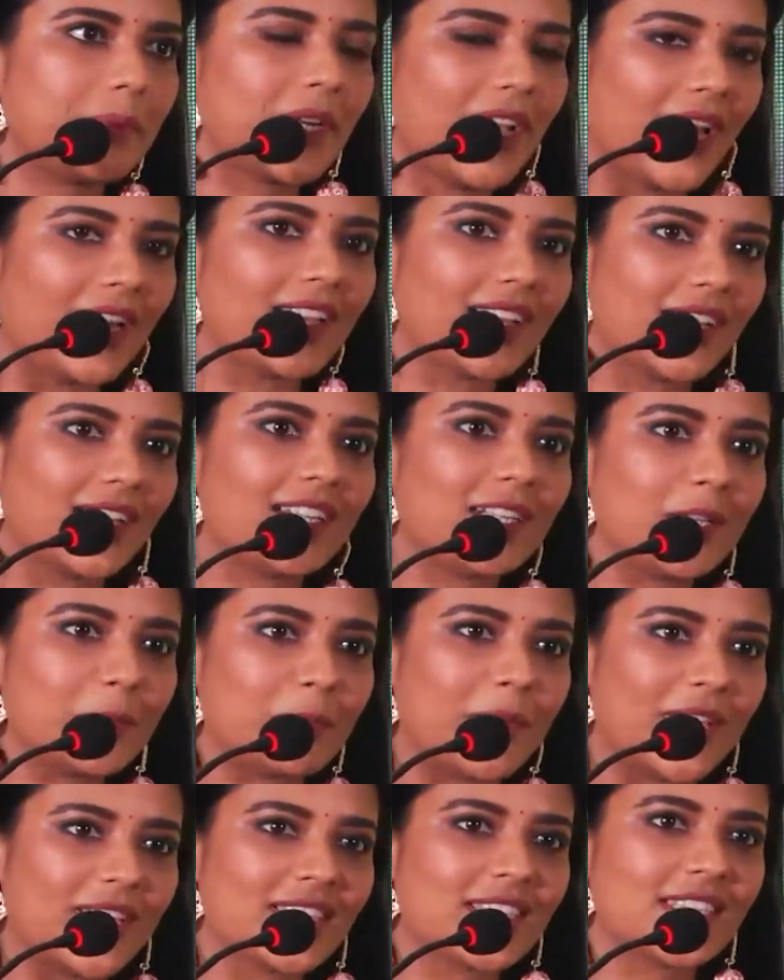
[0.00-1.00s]
கலகலன்னு
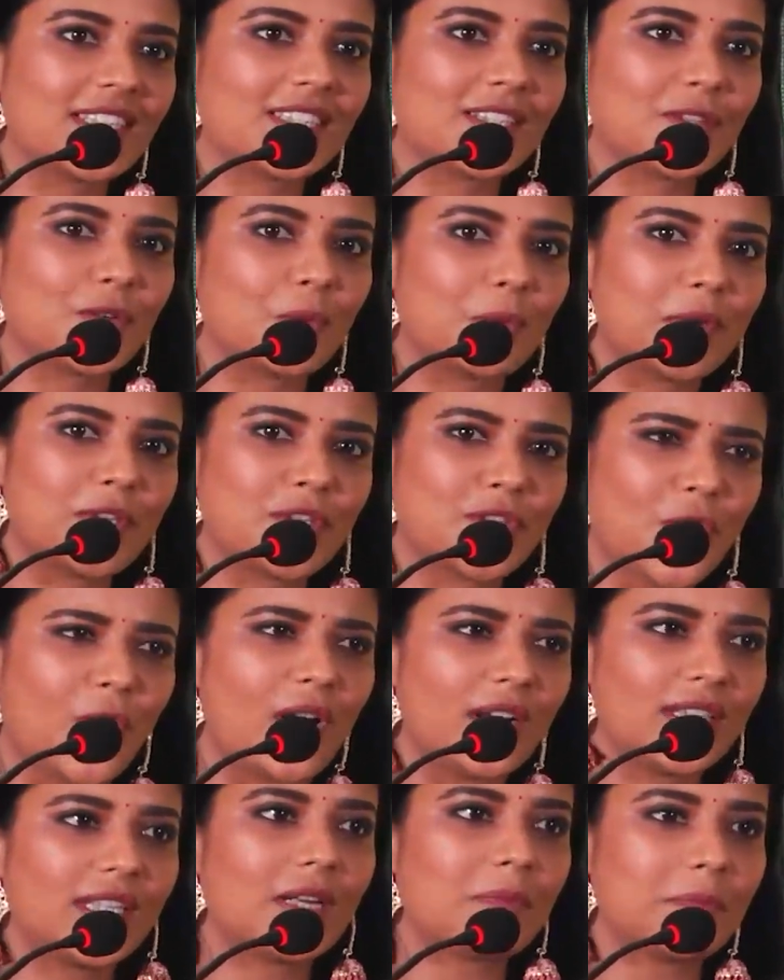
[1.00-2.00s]
பேசிட்டு ரொம்ப
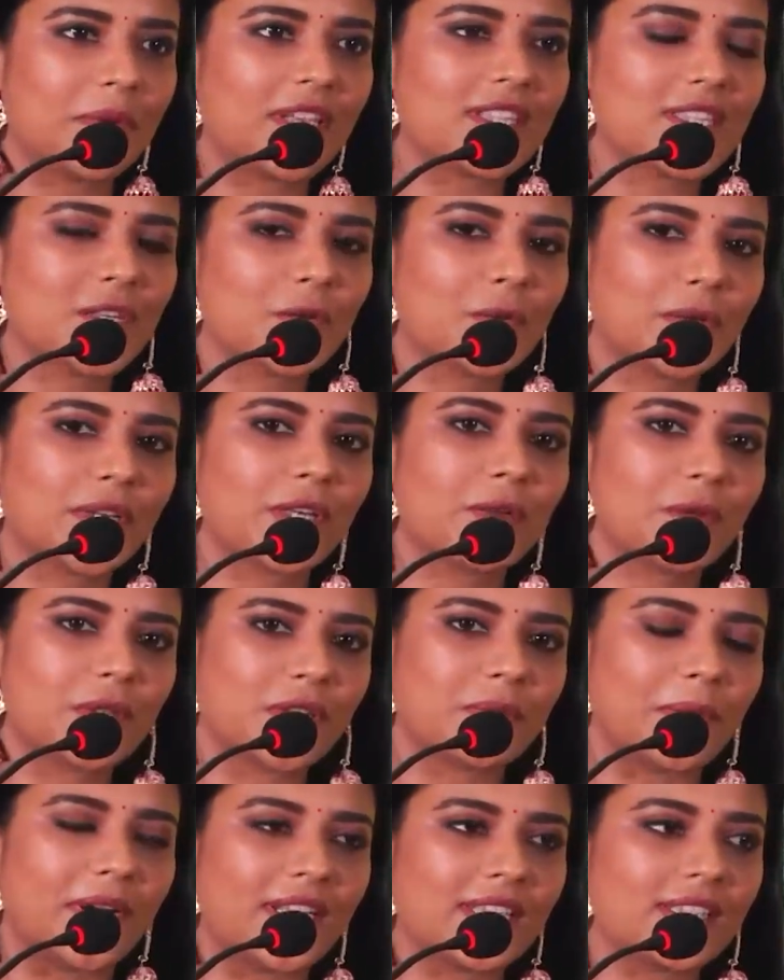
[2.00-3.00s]
ஜாலியாக பேசக்கூடிய
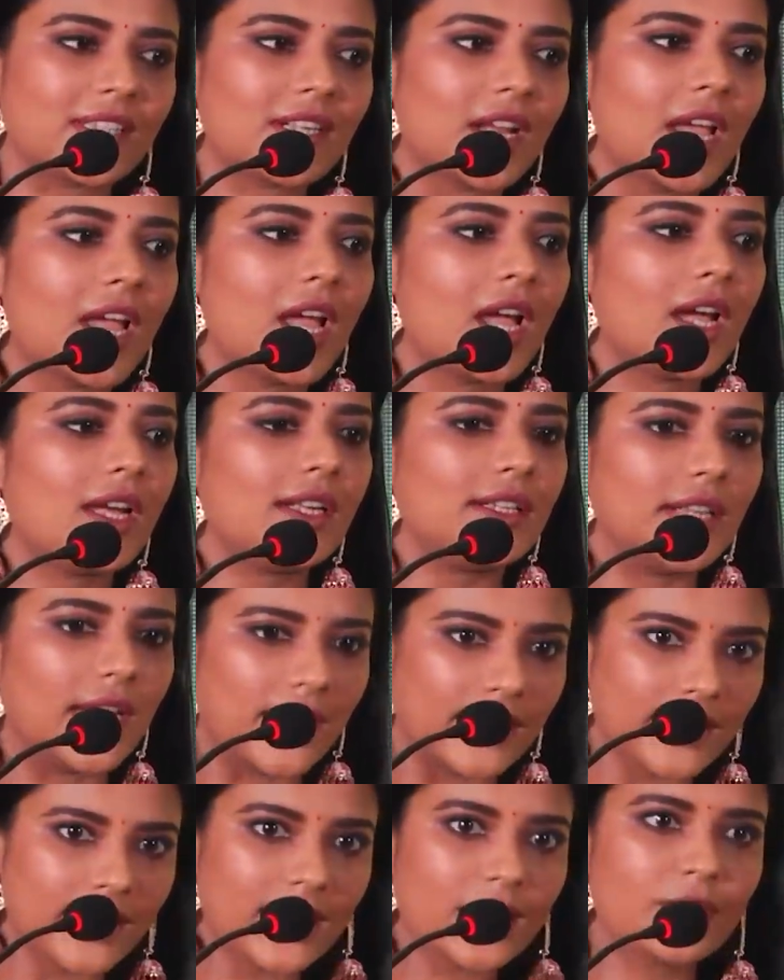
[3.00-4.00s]
ஒரு மனிதர்
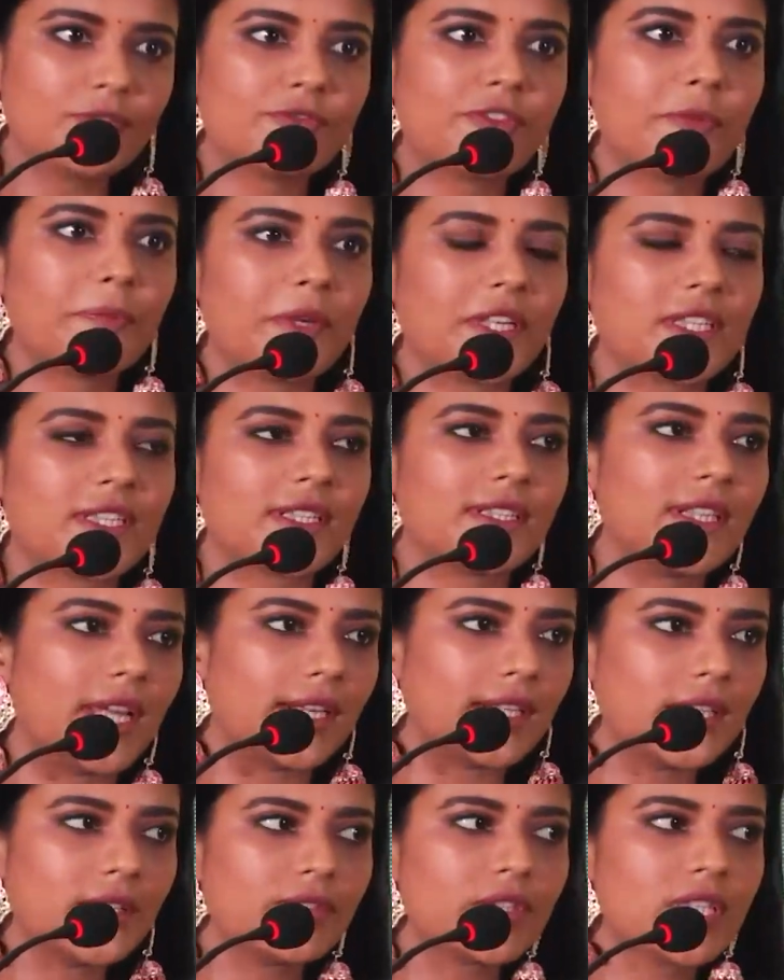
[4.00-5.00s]
நிறைய இன்ஃபர்மேஷன்
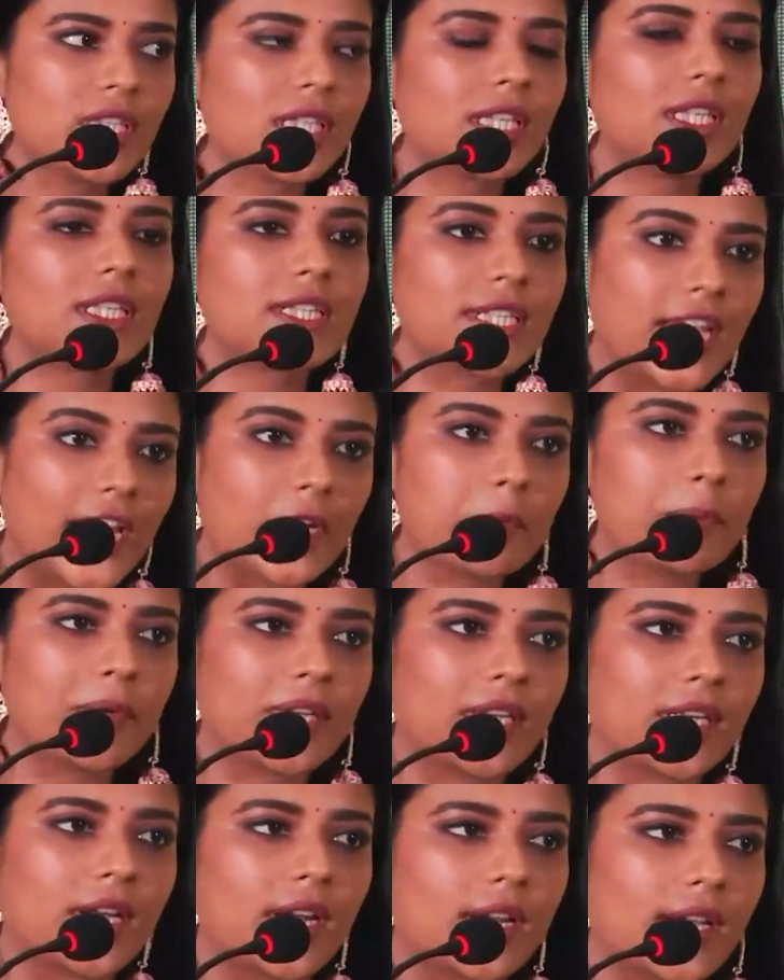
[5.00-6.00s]
நிறைய விஷயங்கள் ஷேர்
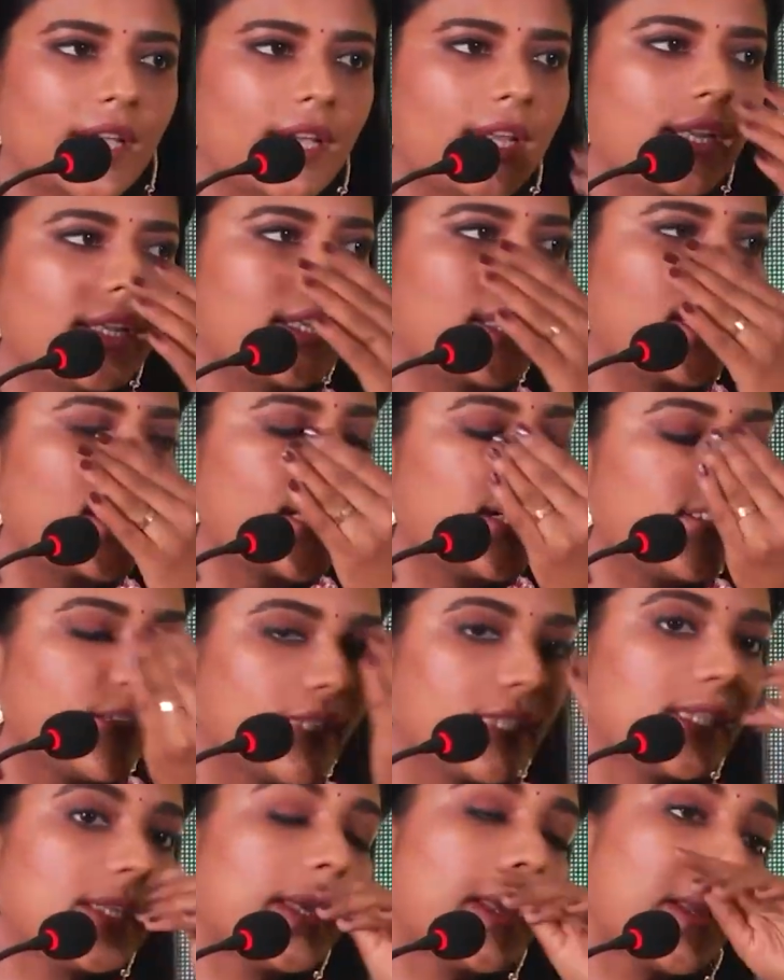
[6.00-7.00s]
பண்ணியிருக்காரு என்கிட்ட ஏன்னா
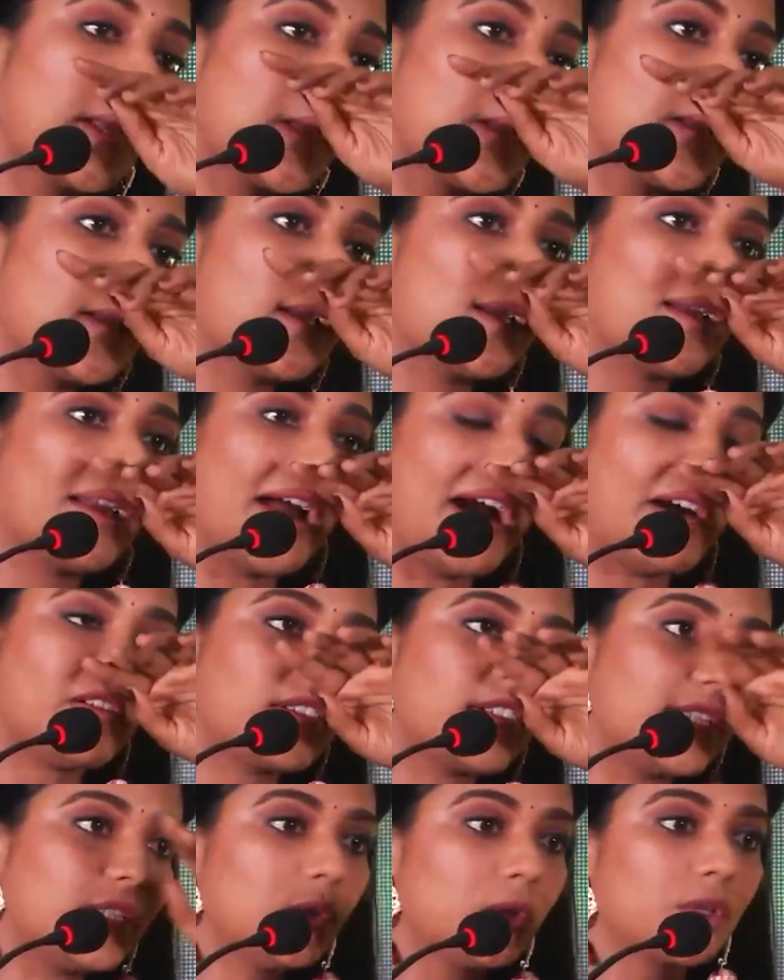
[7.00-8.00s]
வந்து
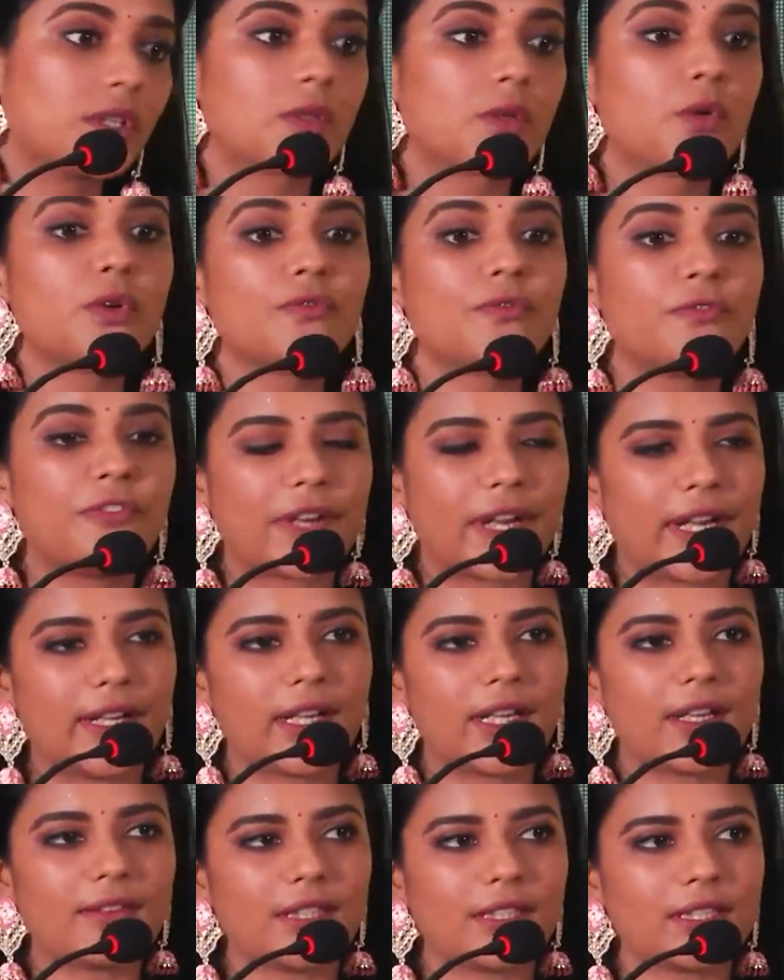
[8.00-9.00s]
அவர் வந்து ஒரு குட்
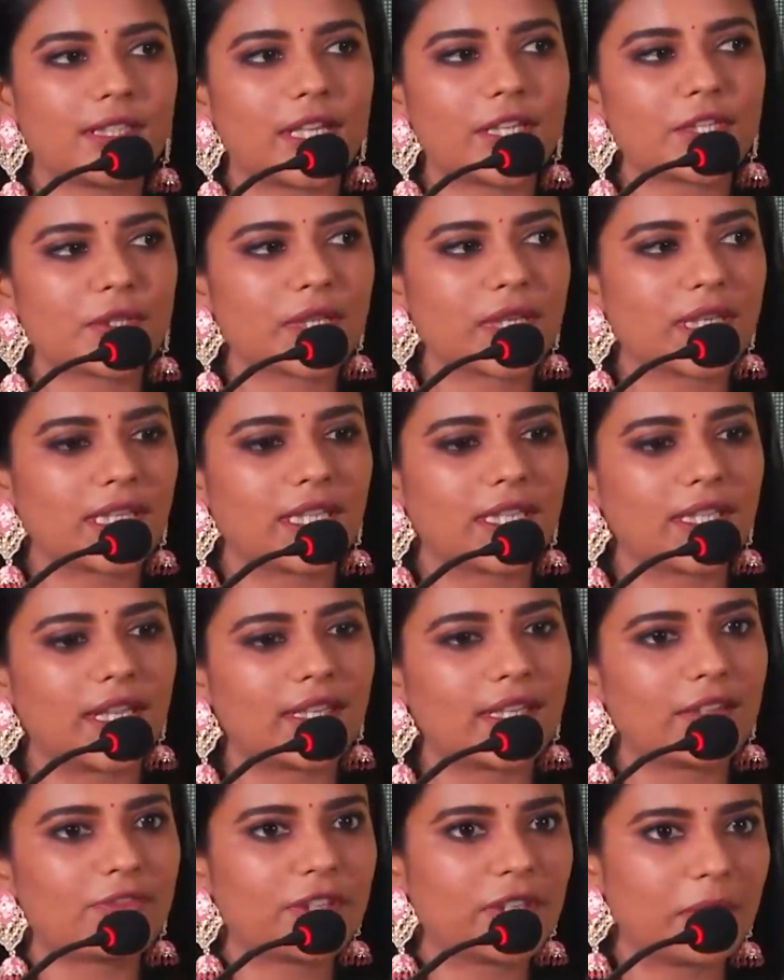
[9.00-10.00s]
ஃப்ரெண்டாக வந்து ஐஸ்வர்யா நீங்கள்
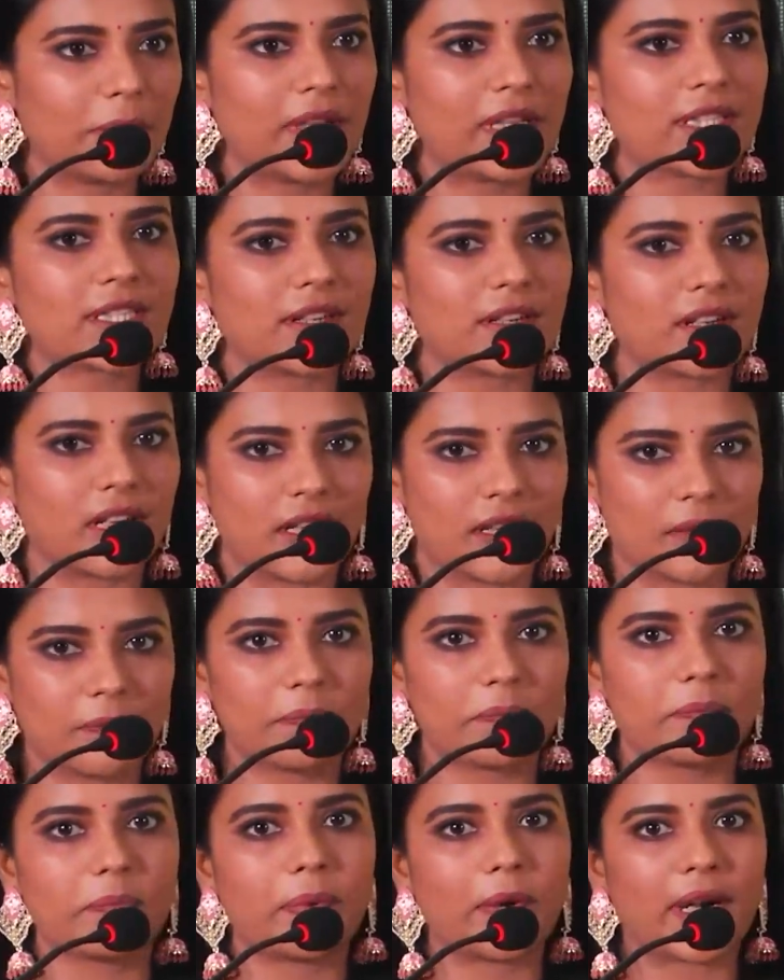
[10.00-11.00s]
நிறைய ஃபீமேல் சென்ட்ரிங்
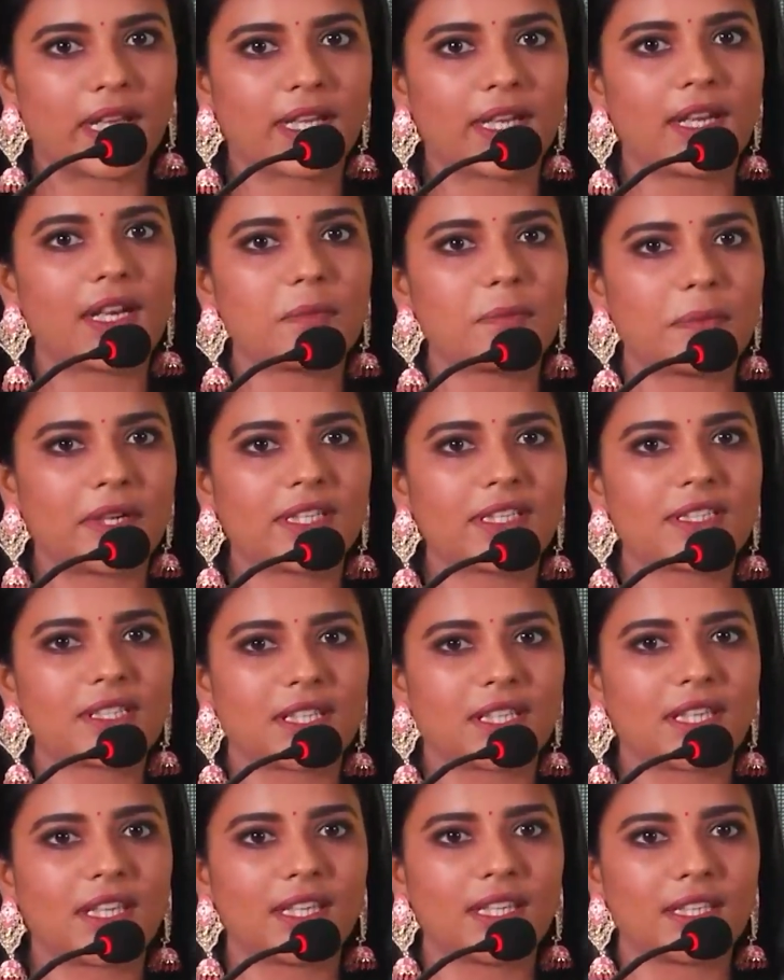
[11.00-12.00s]
படங்கள்லாம்
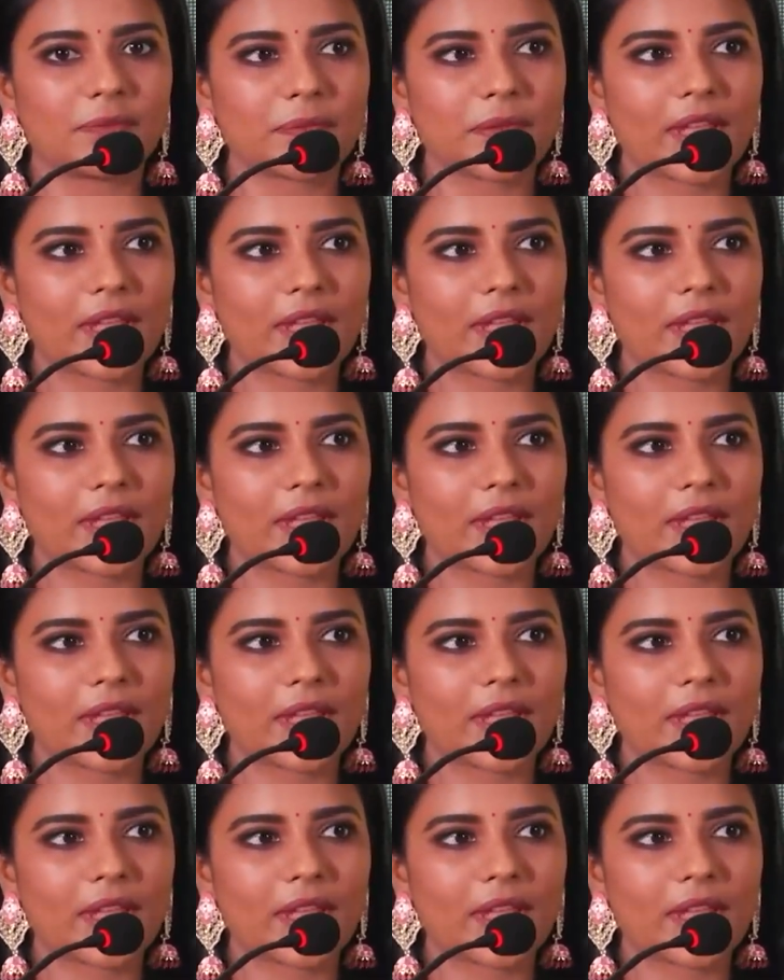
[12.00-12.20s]
பண்ணிகிட்ருக்கீங்க